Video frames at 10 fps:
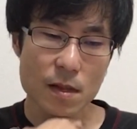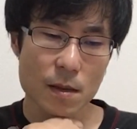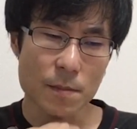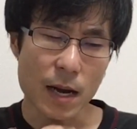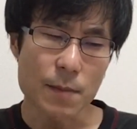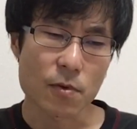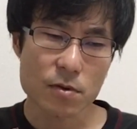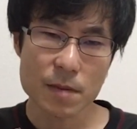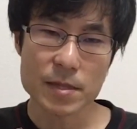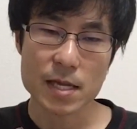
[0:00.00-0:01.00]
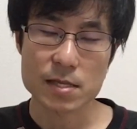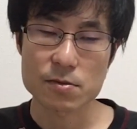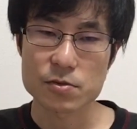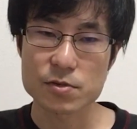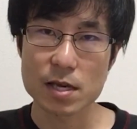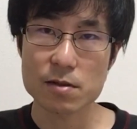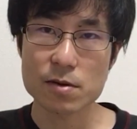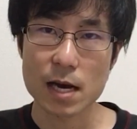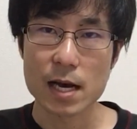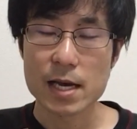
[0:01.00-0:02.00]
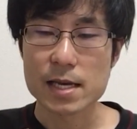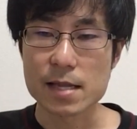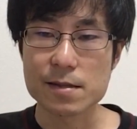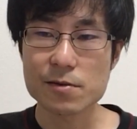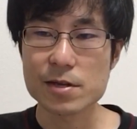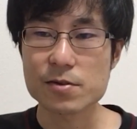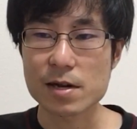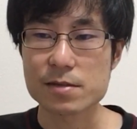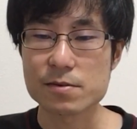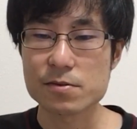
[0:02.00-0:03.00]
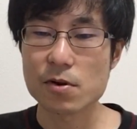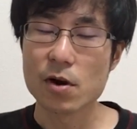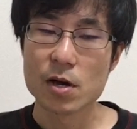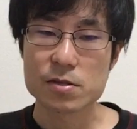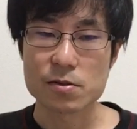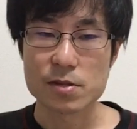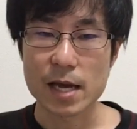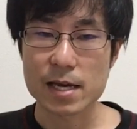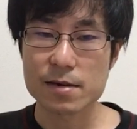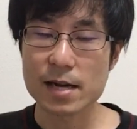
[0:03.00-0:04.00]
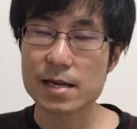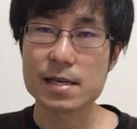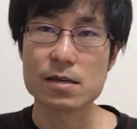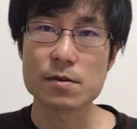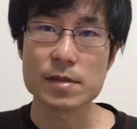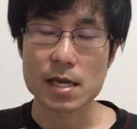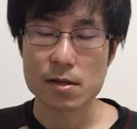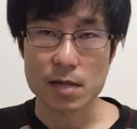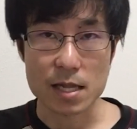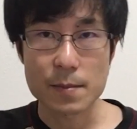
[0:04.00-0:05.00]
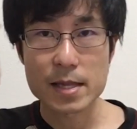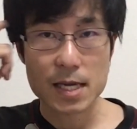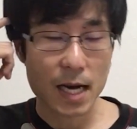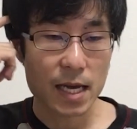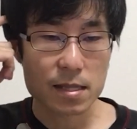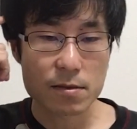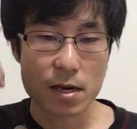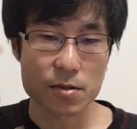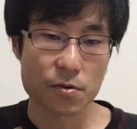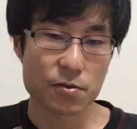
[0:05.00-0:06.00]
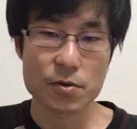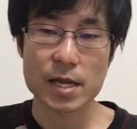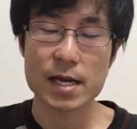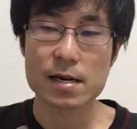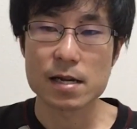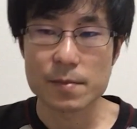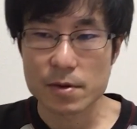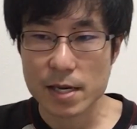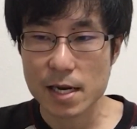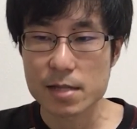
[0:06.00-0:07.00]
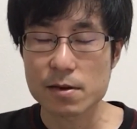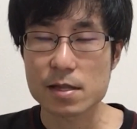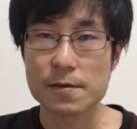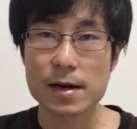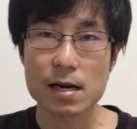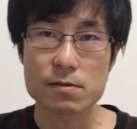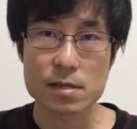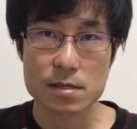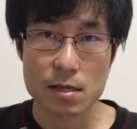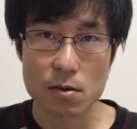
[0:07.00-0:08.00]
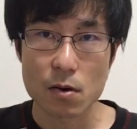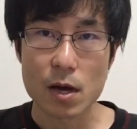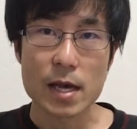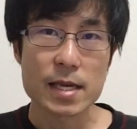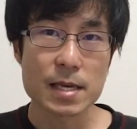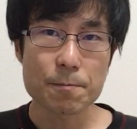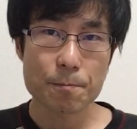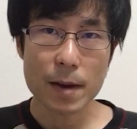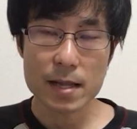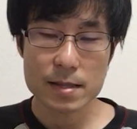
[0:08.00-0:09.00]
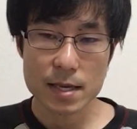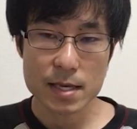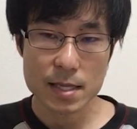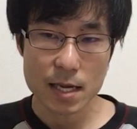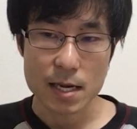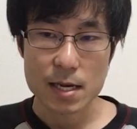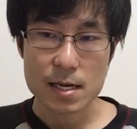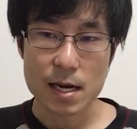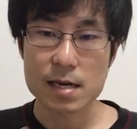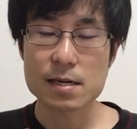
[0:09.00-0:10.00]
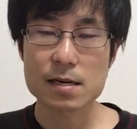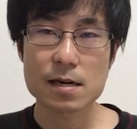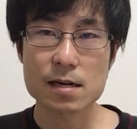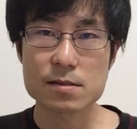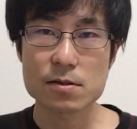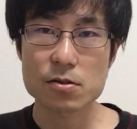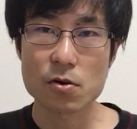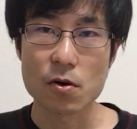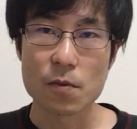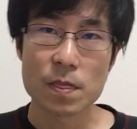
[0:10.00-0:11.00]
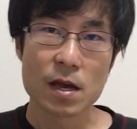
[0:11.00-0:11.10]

まあ僕らみたいなその受験とかやってるような人からするとその大学ランキングみたいなのって頭の中入ってるからどこどこ大学がレベル高いとかってわかるんですけど一般的な感覚からすると